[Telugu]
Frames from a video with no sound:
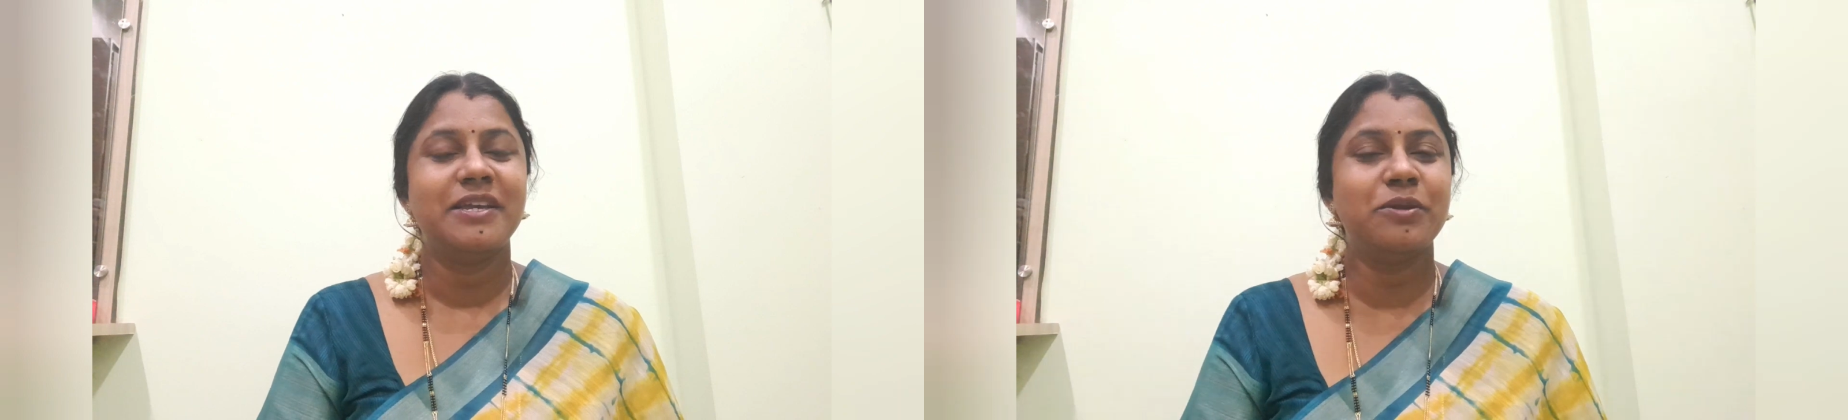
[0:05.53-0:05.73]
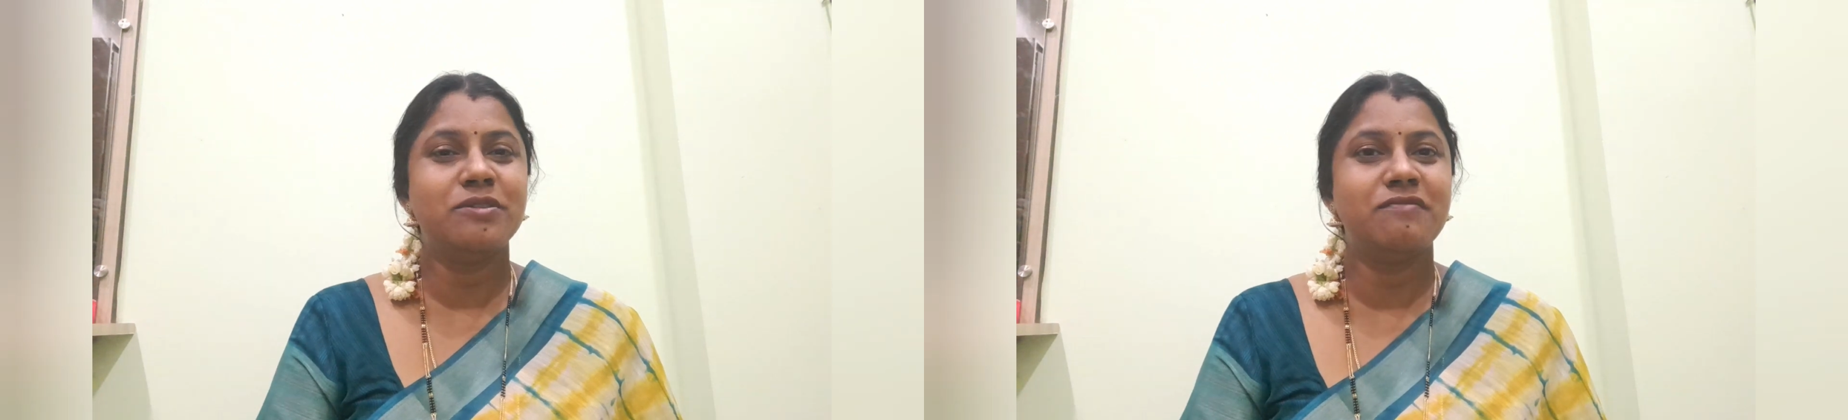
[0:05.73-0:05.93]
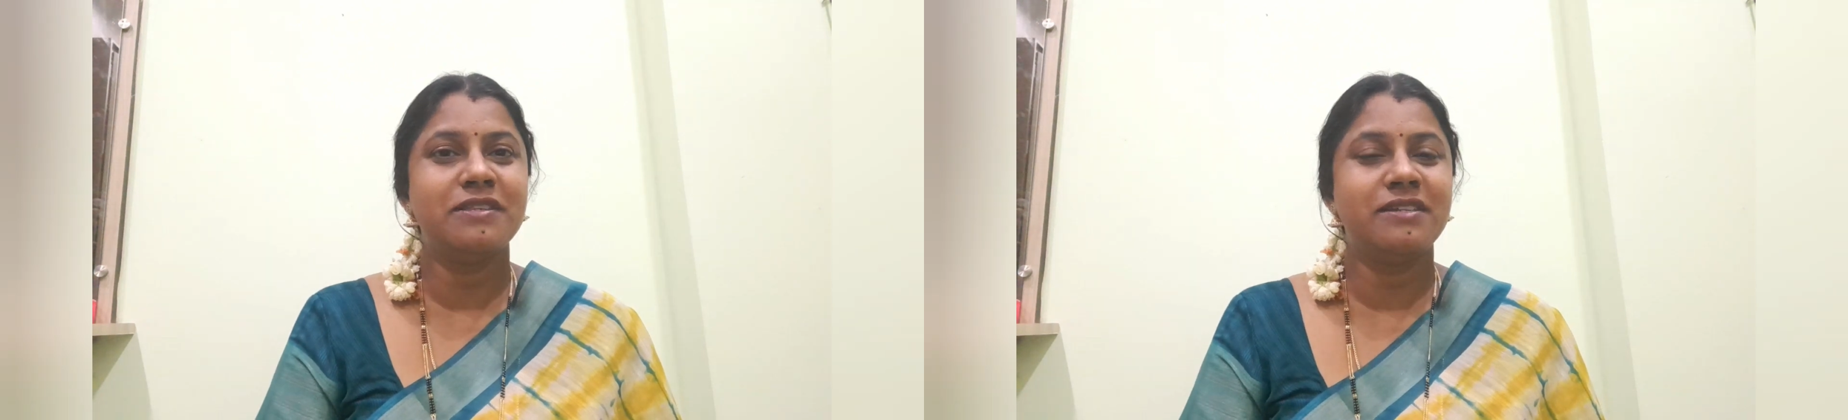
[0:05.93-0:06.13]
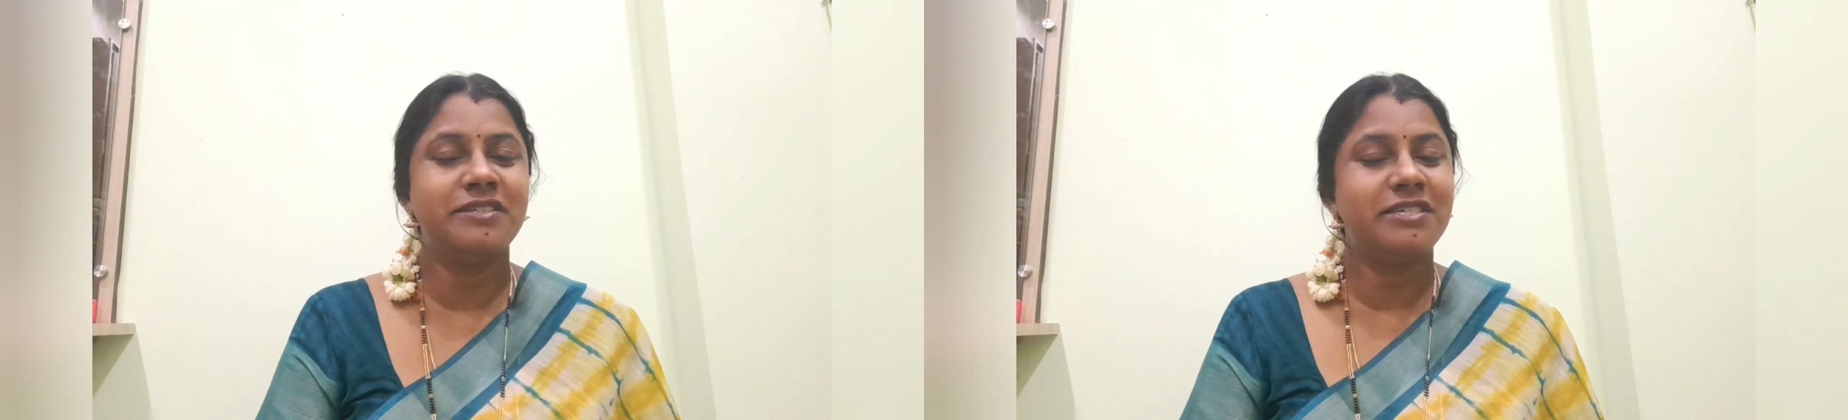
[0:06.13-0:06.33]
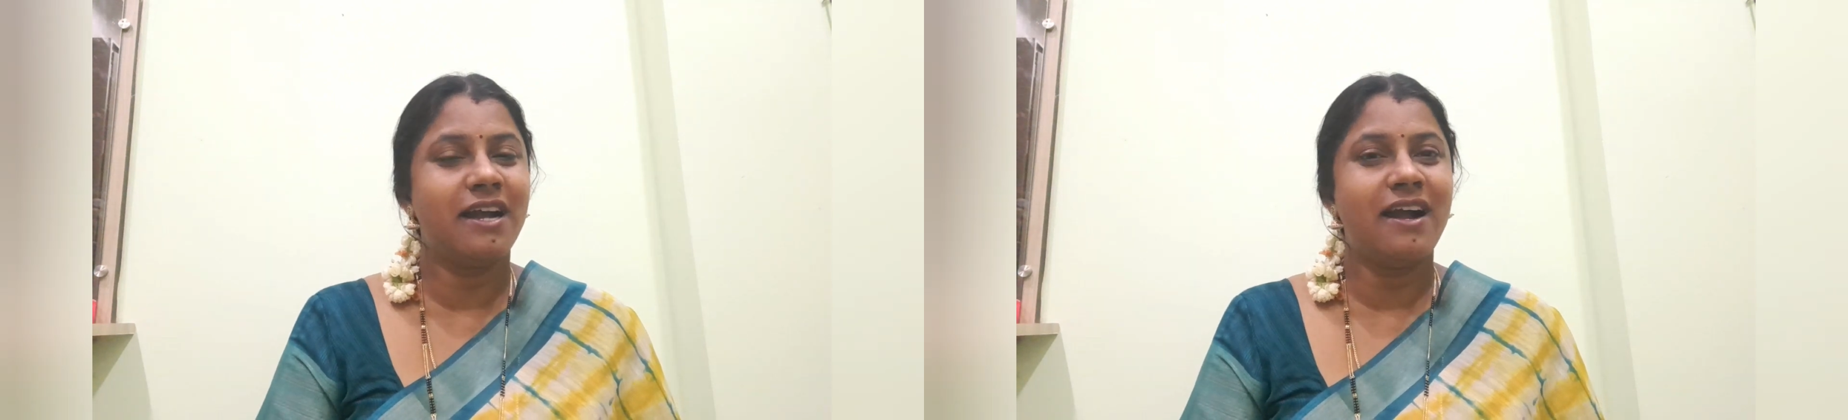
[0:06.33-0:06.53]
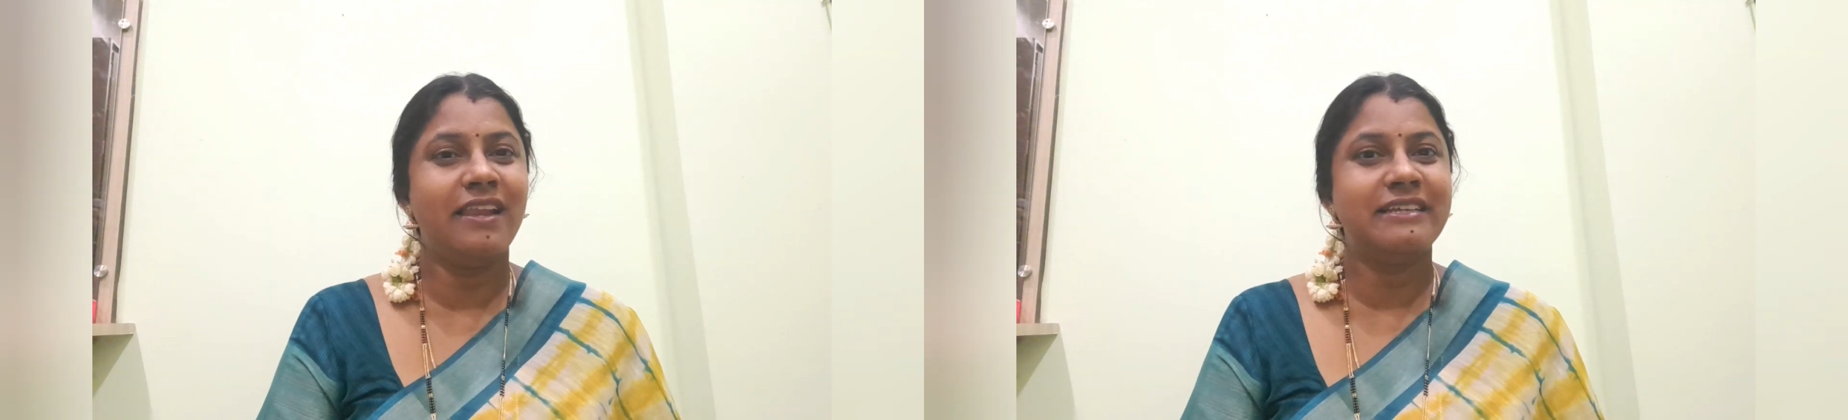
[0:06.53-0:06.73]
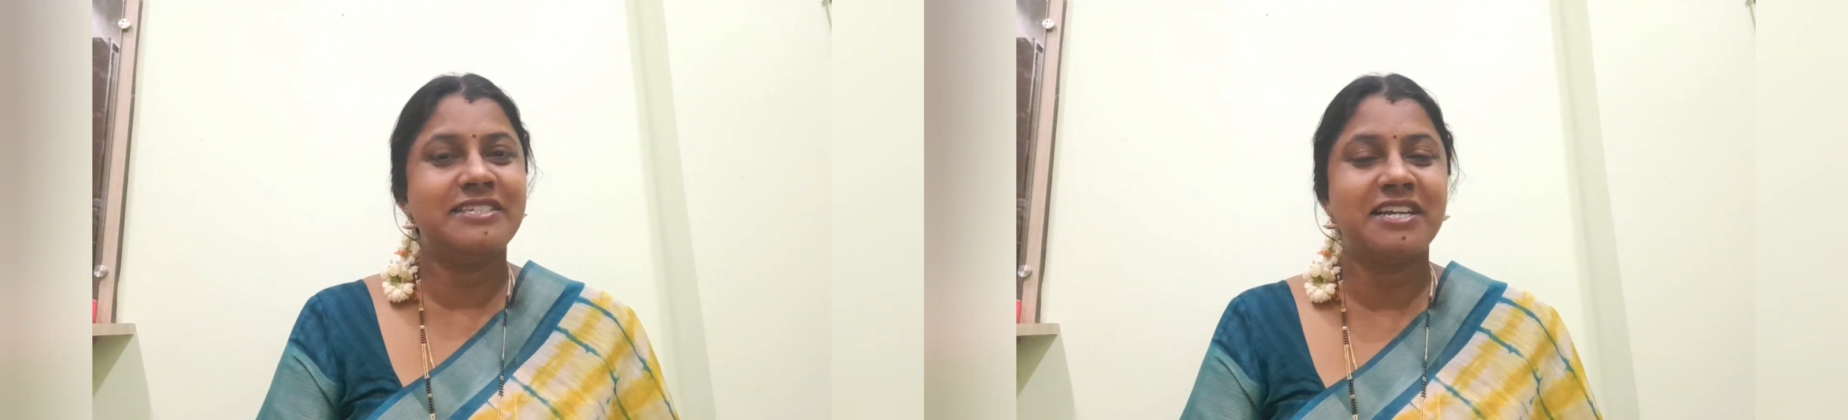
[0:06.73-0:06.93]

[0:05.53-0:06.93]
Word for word: ఈరోజు వెదర్ చాలా